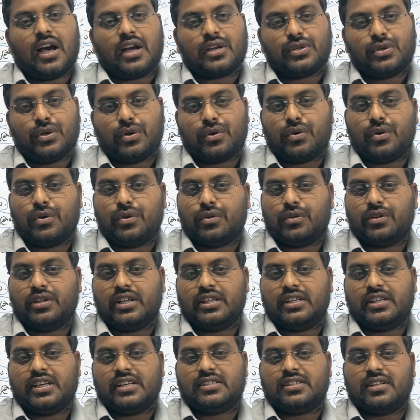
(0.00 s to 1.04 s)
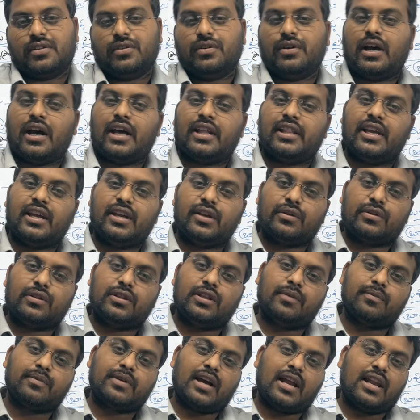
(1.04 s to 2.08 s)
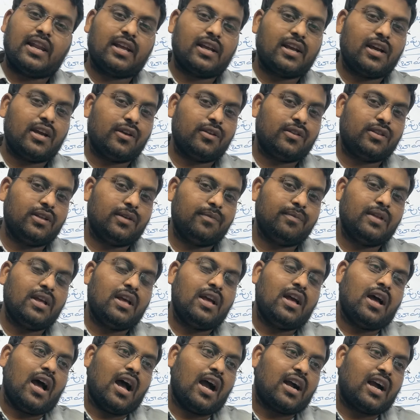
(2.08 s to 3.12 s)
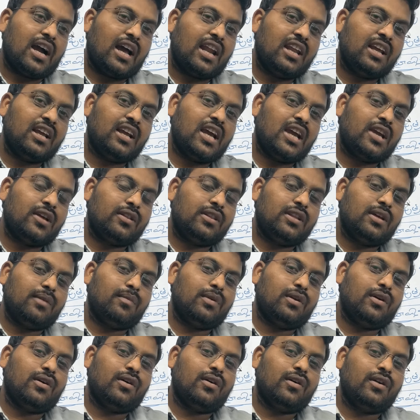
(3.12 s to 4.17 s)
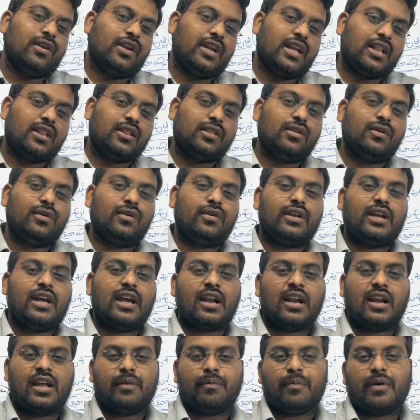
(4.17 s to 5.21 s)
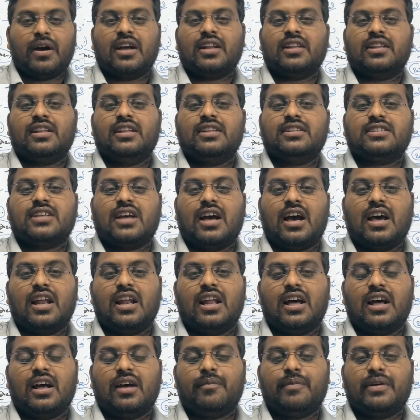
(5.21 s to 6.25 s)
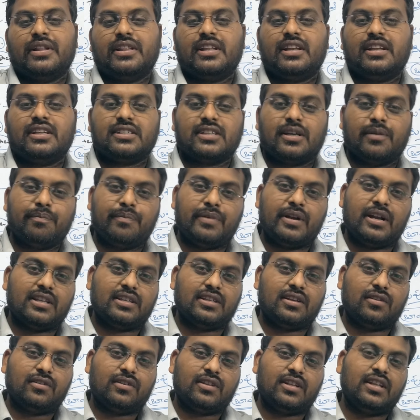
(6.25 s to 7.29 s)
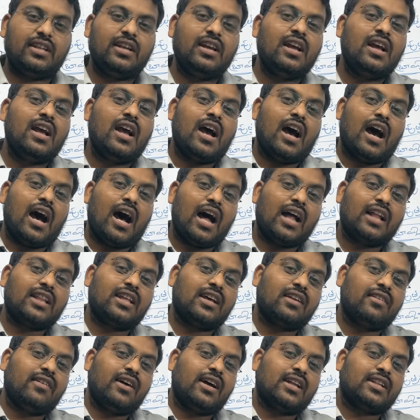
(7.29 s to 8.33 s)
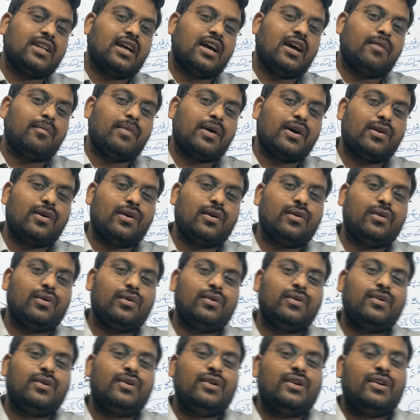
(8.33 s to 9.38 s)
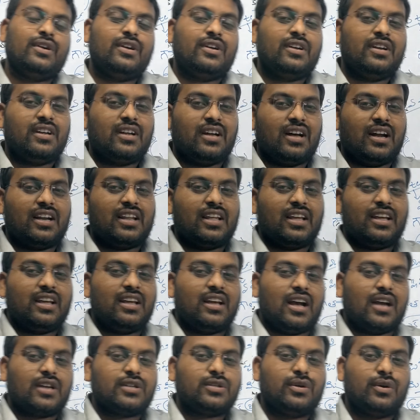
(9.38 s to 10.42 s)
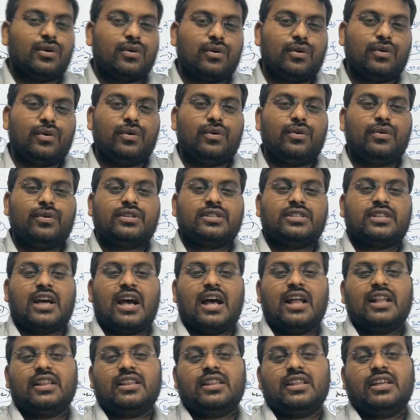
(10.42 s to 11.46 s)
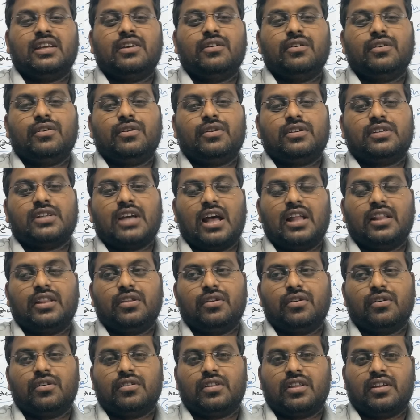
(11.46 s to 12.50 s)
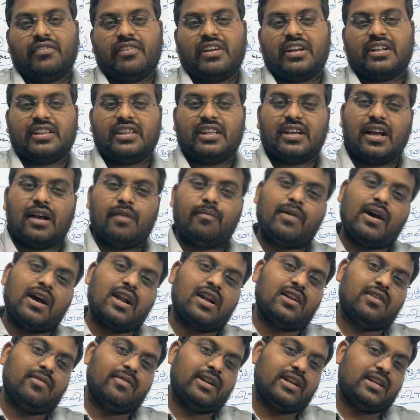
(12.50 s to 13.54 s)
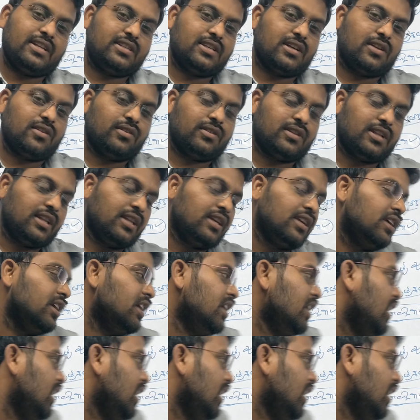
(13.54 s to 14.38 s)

అశోకుడు యుద్ధం చేస్తాడు అదే యుద్ధం కళింగ యుద్ధం ఆ కళింగ యుద్ధంలో నెత్తురు ఏర్లై పారుతుంది చాలా మందిని చంపేయడం జరుగుతుంది ఆ తర్వాత మనోడు అంటే అశోకుడు శాంతి శాంతియుక్త వ్యక్తిగా మారడం అనేది జరుగుతుంది